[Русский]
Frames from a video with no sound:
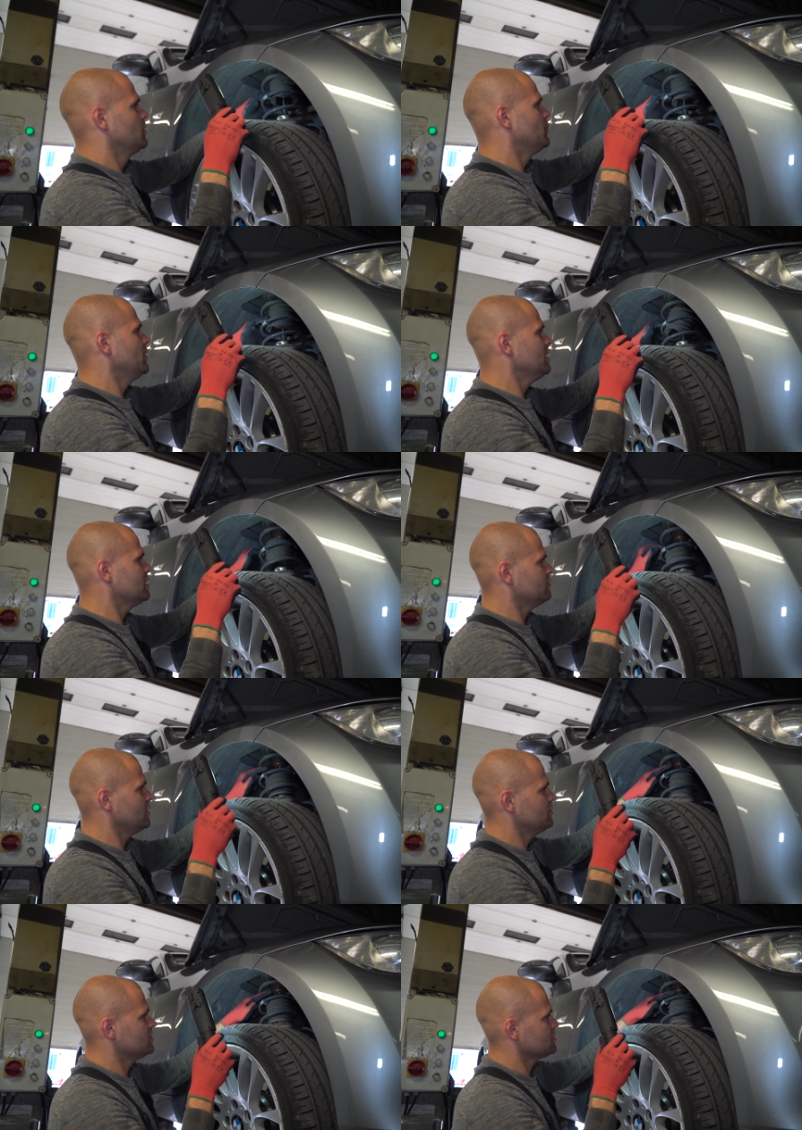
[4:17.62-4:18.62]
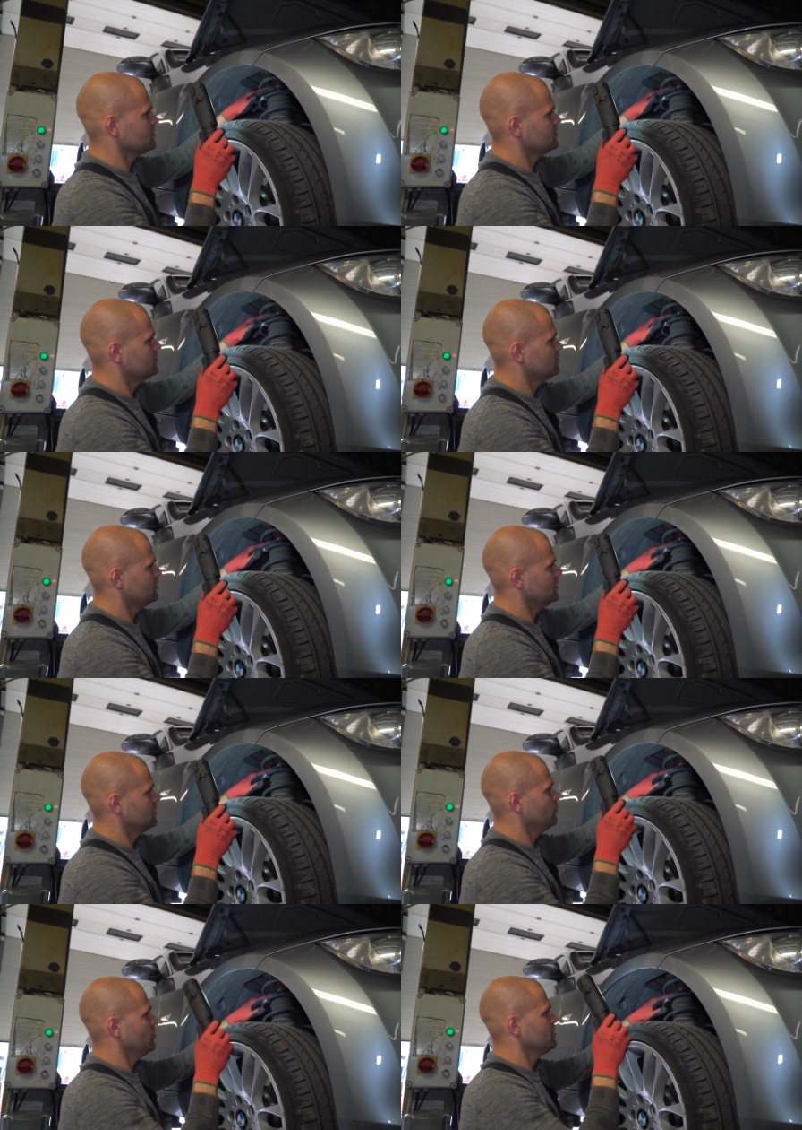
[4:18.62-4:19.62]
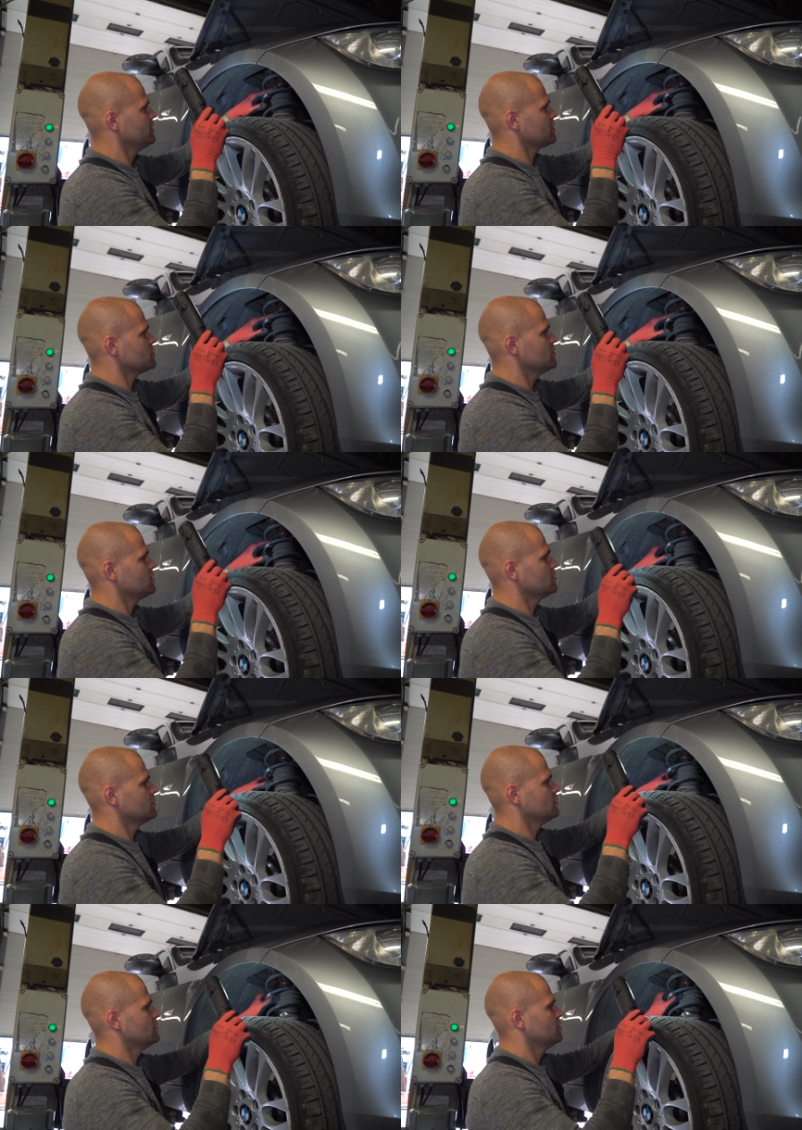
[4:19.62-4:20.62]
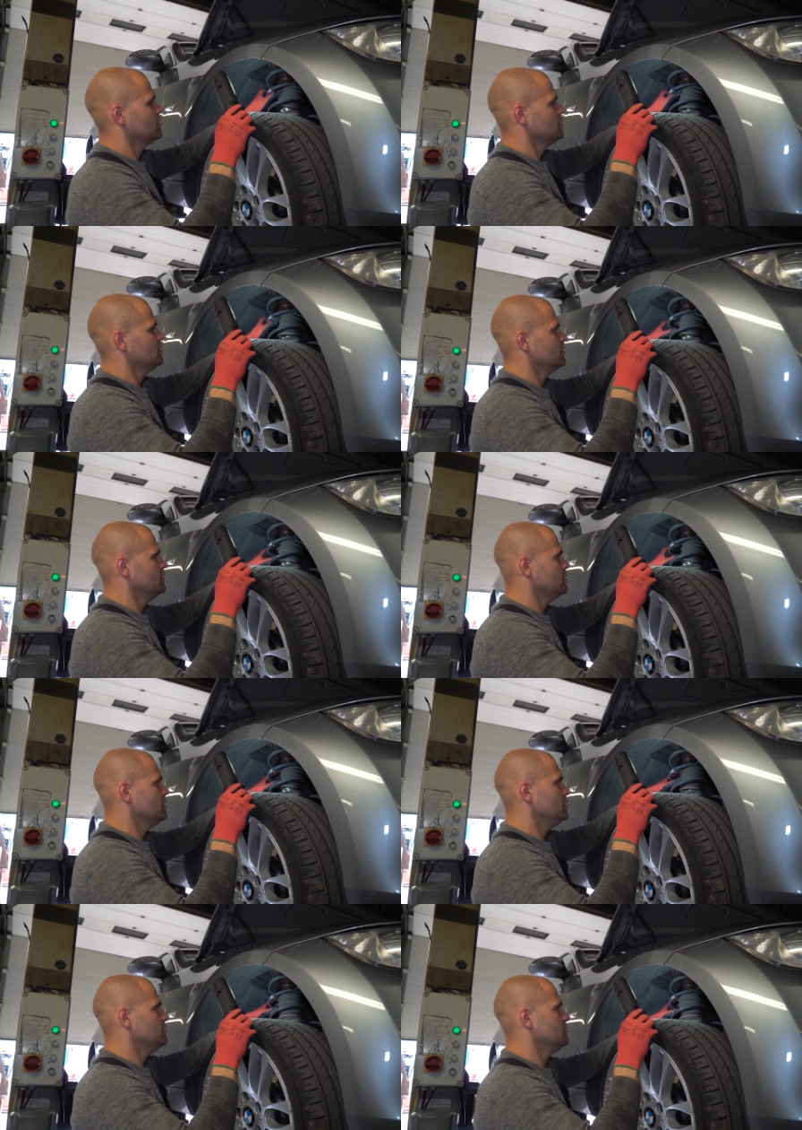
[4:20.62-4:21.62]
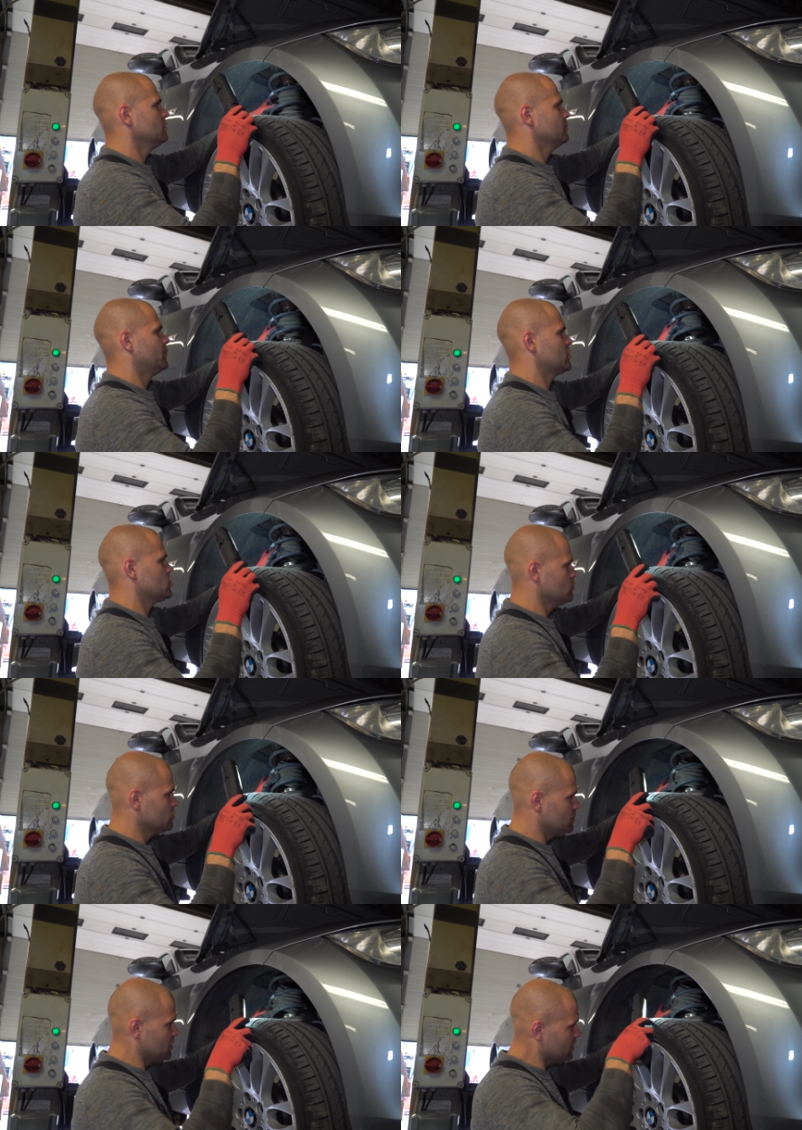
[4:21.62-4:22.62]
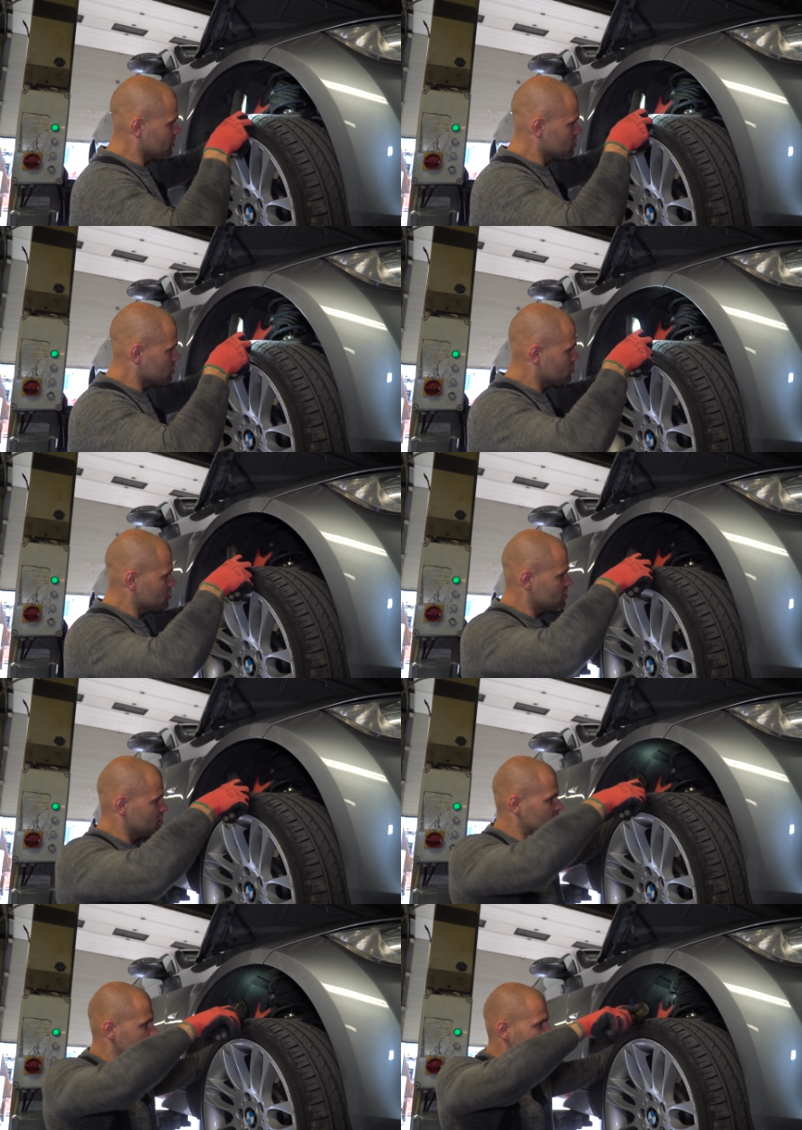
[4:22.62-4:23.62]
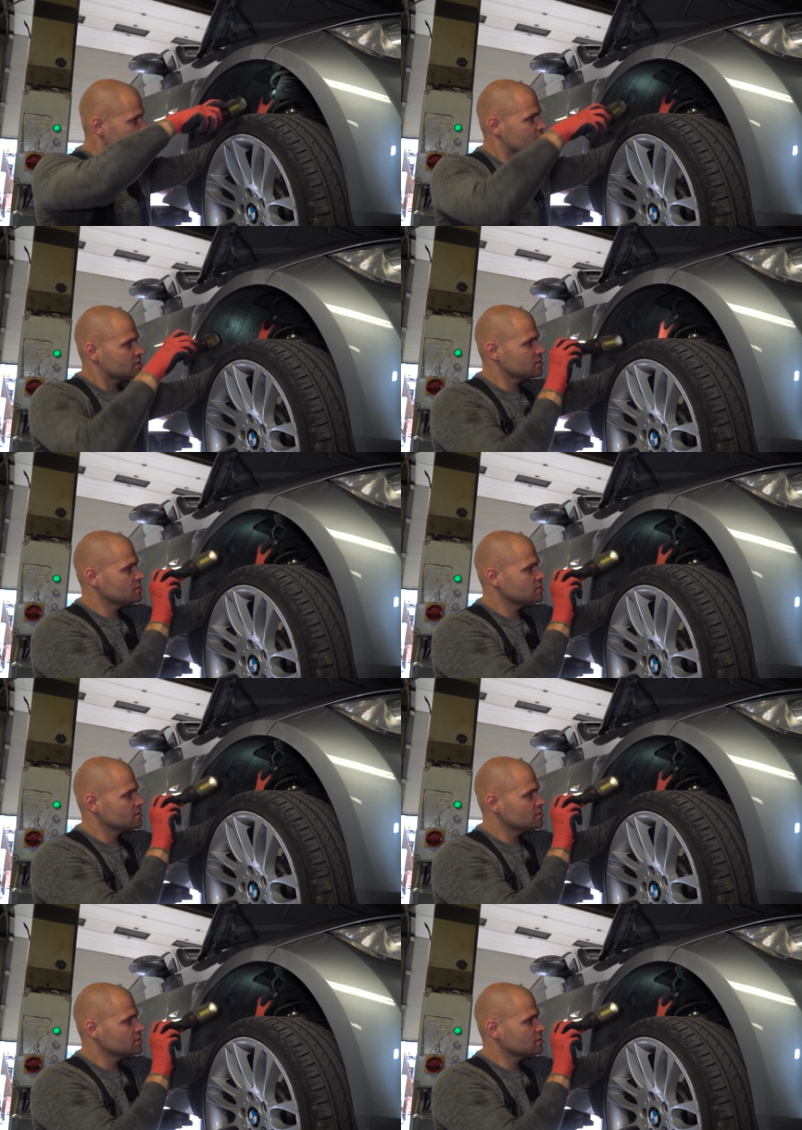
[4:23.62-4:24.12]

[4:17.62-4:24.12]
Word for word: Пыльник отваливается отбойник разбит. И почему-то мне кажется, что здесь есть